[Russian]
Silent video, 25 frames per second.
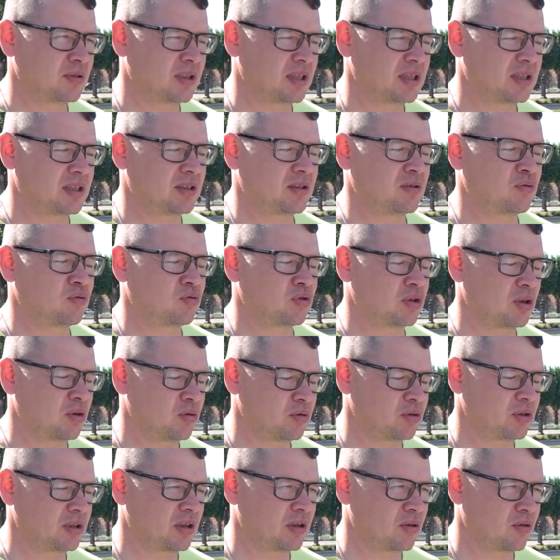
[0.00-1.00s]
нас уже
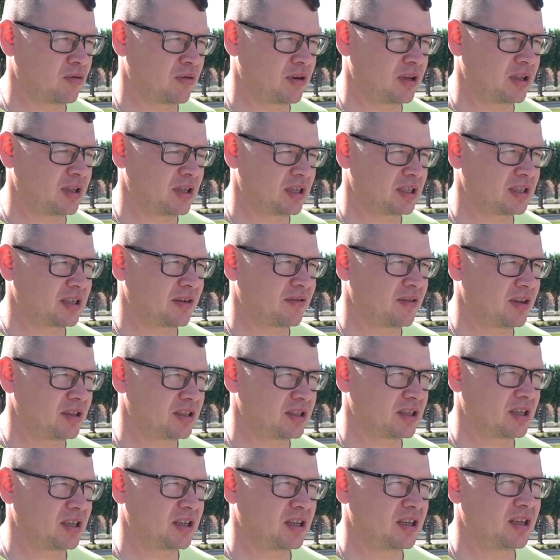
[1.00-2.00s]
установлен на
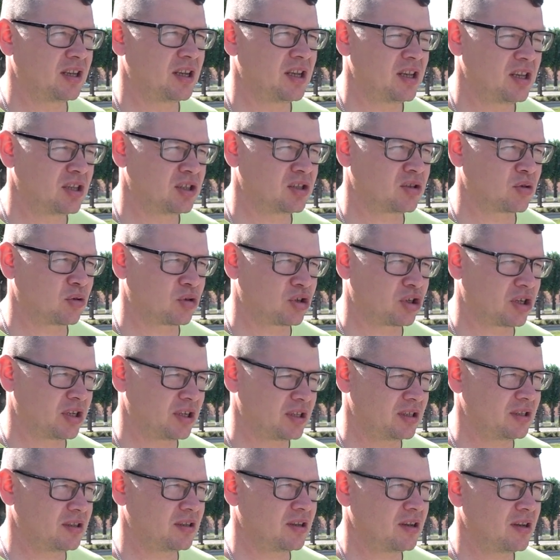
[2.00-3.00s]
Советской
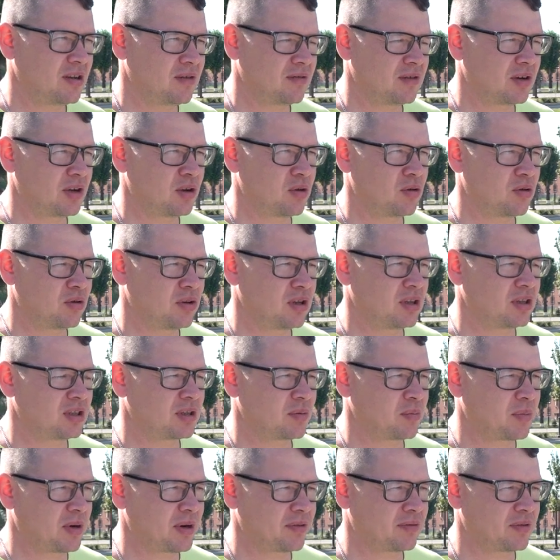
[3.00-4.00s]
106 в районе
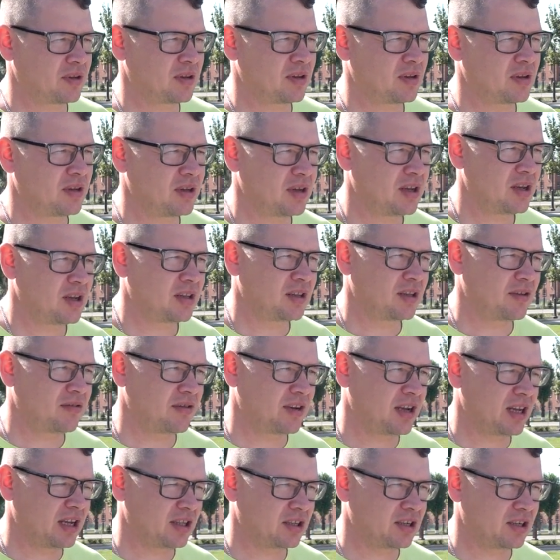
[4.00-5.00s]
заправки
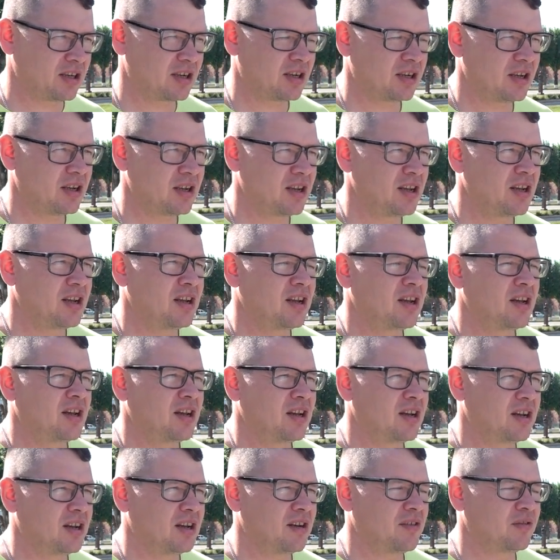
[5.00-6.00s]
«Навигатор».
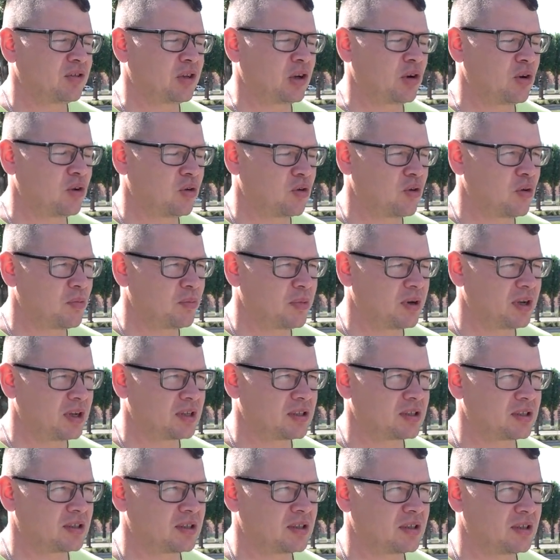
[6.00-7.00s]
Э, второй
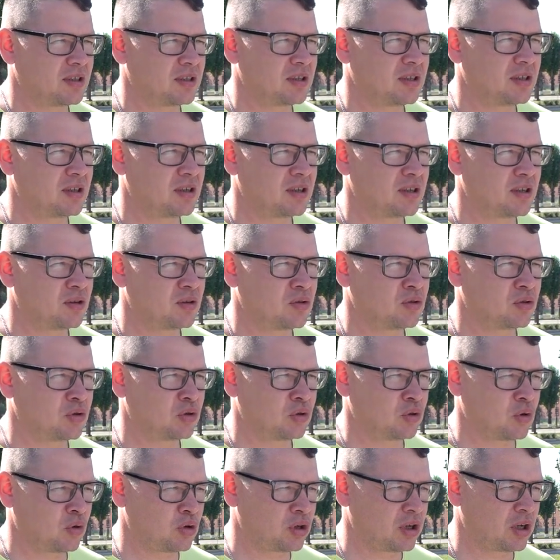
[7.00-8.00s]
комплекс, э,
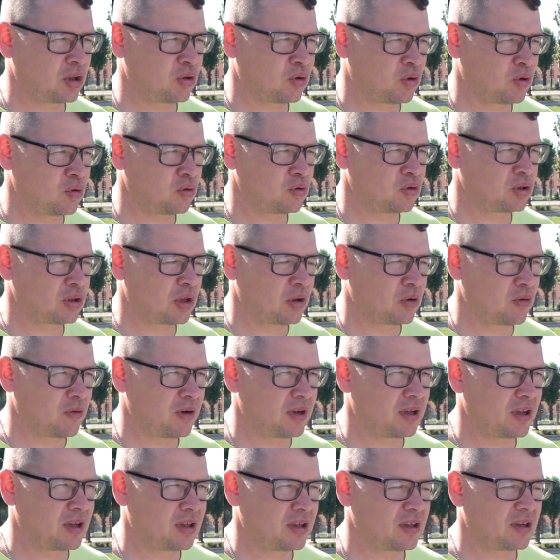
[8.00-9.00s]
тоже который
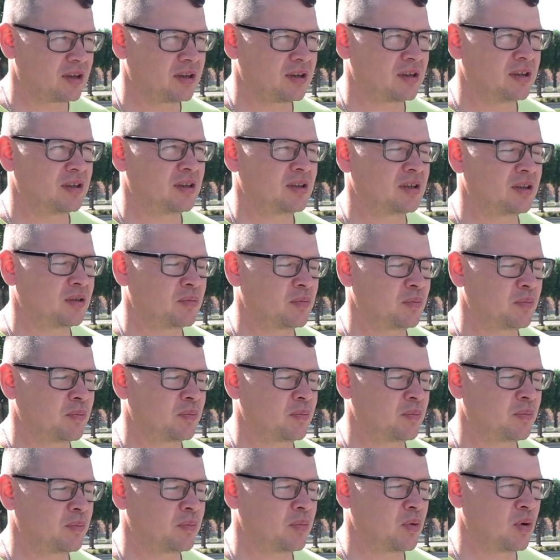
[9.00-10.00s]
установлен, это
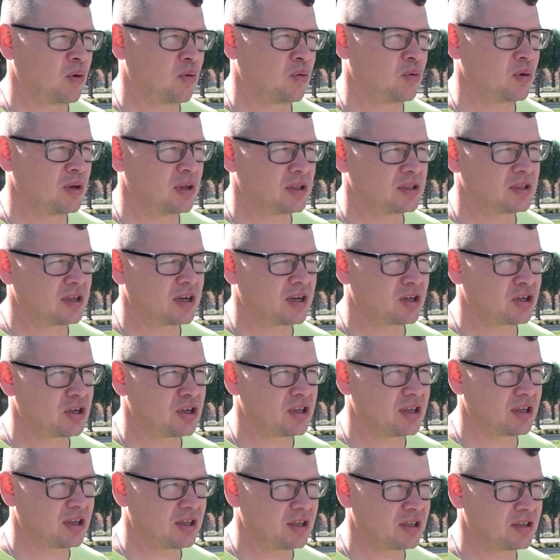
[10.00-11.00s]
по улице
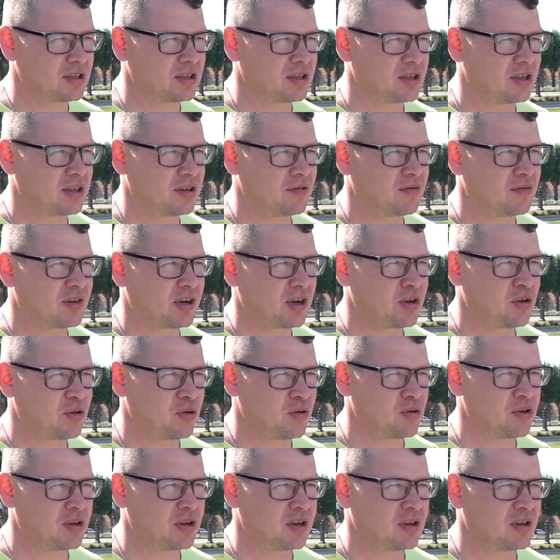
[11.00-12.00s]
Орджоникидзе в
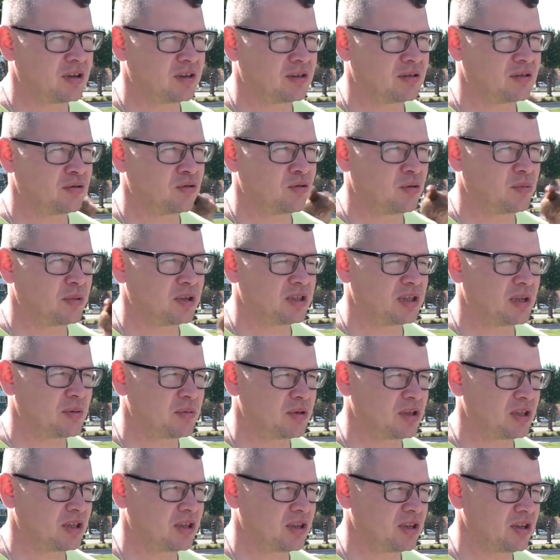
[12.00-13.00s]
районе дома
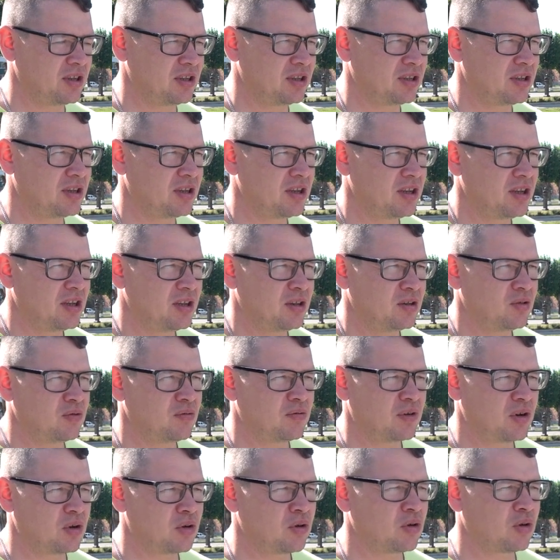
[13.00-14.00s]
71, ну,
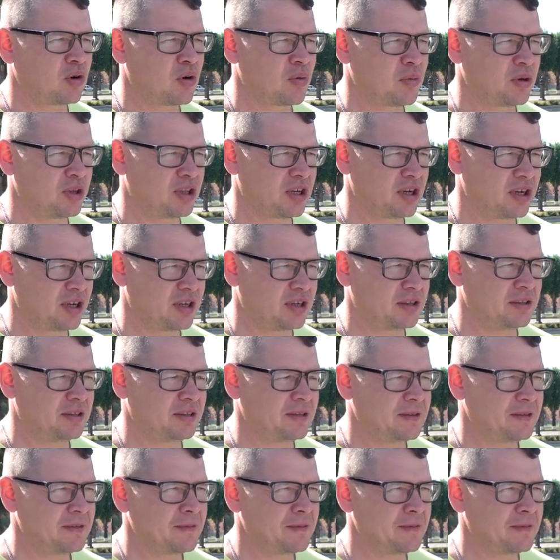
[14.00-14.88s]
в районе Комэнерго.